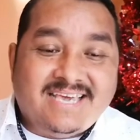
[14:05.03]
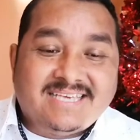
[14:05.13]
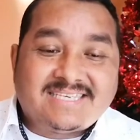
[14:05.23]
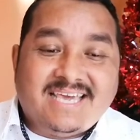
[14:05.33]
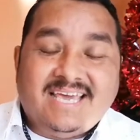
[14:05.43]

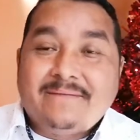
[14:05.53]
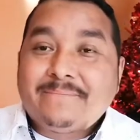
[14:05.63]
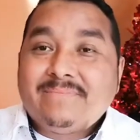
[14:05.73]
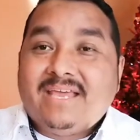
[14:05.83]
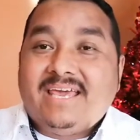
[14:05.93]
Es que
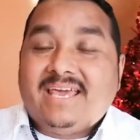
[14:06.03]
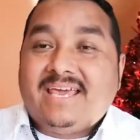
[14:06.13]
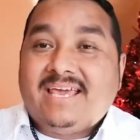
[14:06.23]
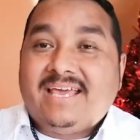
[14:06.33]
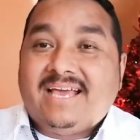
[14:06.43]

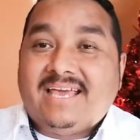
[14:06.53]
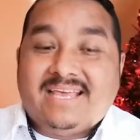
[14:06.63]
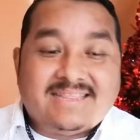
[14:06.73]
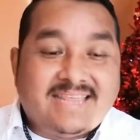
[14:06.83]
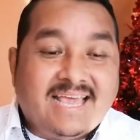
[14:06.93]
eh,
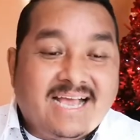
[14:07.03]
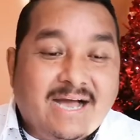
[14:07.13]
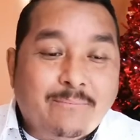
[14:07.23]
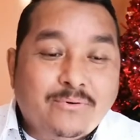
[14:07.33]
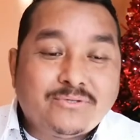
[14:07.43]
eh,
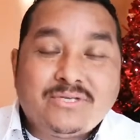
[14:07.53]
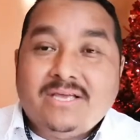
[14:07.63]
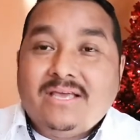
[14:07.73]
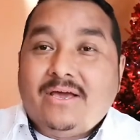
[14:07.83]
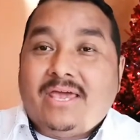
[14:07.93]
tengamos
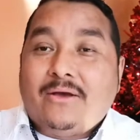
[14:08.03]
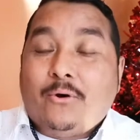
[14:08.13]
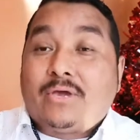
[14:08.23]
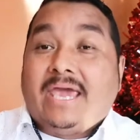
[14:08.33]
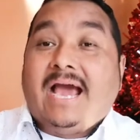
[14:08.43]

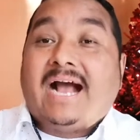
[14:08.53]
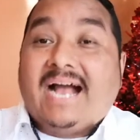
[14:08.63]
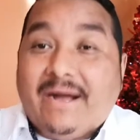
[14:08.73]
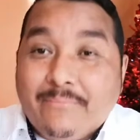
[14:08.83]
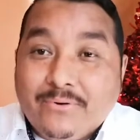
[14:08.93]
o que
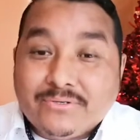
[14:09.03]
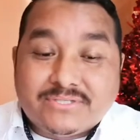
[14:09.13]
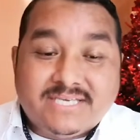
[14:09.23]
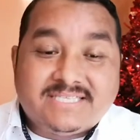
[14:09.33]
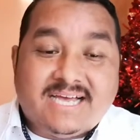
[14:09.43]

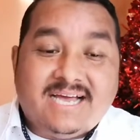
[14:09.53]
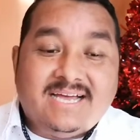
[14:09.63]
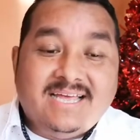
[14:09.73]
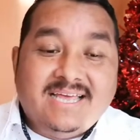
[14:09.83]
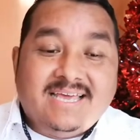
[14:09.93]
hagamos
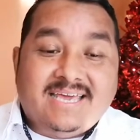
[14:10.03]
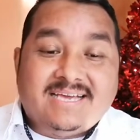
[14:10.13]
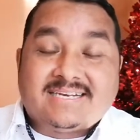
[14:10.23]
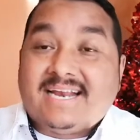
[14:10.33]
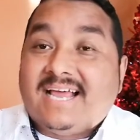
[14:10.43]
esta
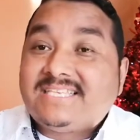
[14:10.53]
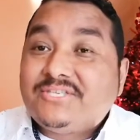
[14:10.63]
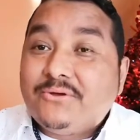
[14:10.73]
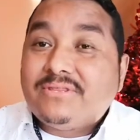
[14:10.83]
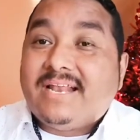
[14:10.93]

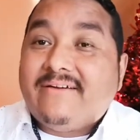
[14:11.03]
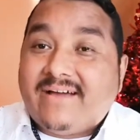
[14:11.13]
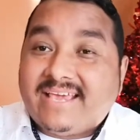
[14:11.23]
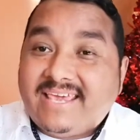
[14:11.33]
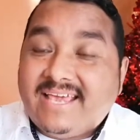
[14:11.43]
relación del
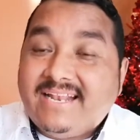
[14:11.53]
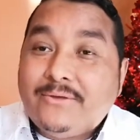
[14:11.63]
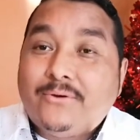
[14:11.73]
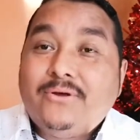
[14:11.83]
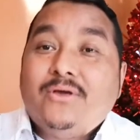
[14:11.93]

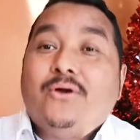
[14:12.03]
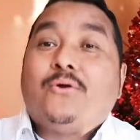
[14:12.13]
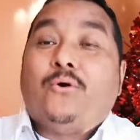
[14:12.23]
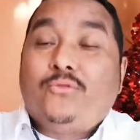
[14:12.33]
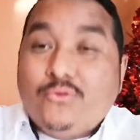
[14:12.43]
Evangelio
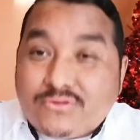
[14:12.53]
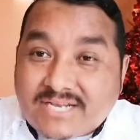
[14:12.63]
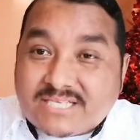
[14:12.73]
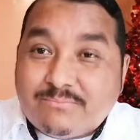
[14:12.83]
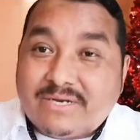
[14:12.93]
con
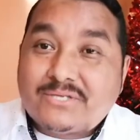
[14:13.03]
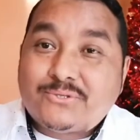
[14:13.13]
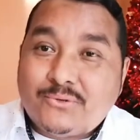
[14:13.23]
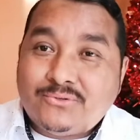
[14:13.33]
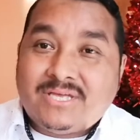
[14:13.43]
otras
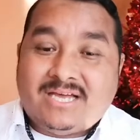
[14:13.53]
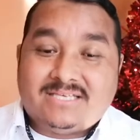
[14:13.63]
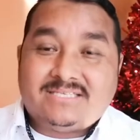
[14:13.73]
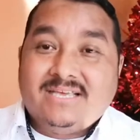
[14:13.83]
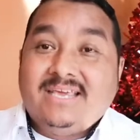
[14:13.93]

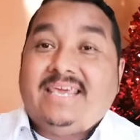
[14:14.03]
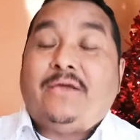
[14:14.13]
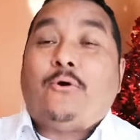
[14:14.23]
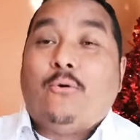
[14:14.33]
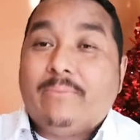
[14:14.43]
personas. Y,
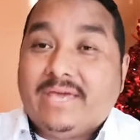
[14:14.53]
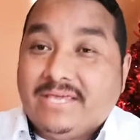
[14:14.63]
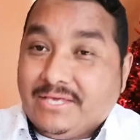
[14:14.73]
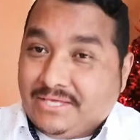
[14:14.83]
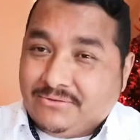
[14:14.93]
con,
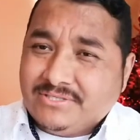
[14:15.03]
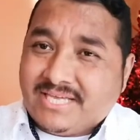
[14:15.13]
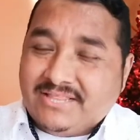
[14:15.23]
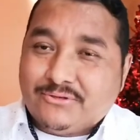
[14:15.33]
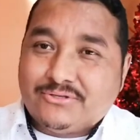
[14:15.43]
y, no es
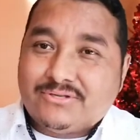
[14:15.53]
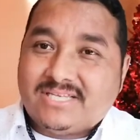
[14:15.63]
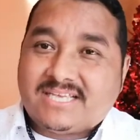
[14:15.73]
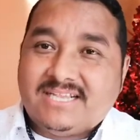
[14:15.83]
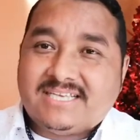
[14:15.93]
que nosotros
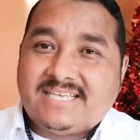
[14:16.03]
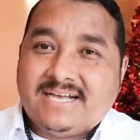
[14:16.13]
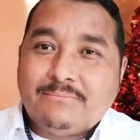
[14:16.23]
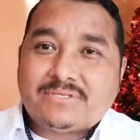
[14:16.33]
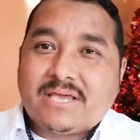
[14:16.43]
las, que las
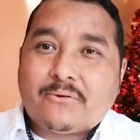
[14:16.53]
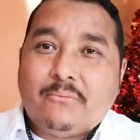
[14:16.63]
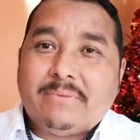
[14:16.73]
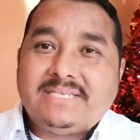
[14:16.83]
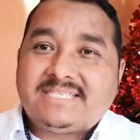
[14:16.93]
tengamos que
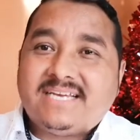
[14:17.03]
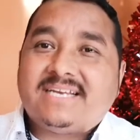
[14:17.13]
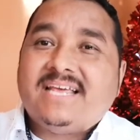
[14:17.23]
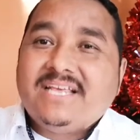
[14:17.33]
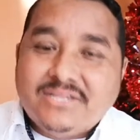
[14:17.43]

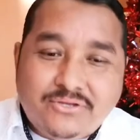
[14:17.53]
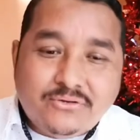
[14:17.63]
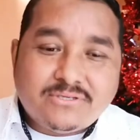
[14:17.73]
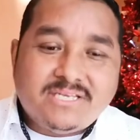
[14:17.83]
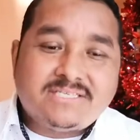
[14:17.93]
convencer,
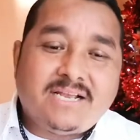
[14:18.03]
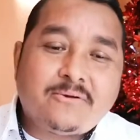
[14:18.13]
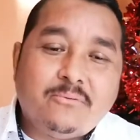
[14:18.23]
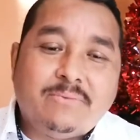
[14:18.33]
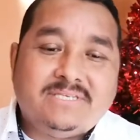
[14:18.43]
Dios les da el
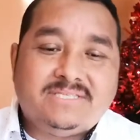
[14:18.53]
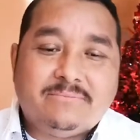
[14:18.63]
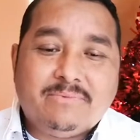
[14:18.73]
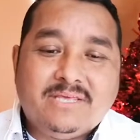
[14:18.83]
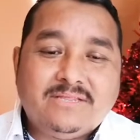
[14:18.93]

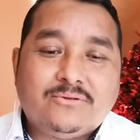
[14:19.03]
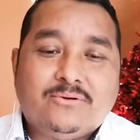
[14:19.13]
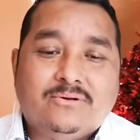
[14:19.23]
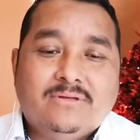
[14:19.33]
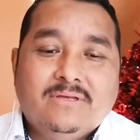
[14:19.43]

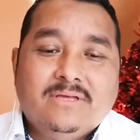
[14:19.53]
convencimiento.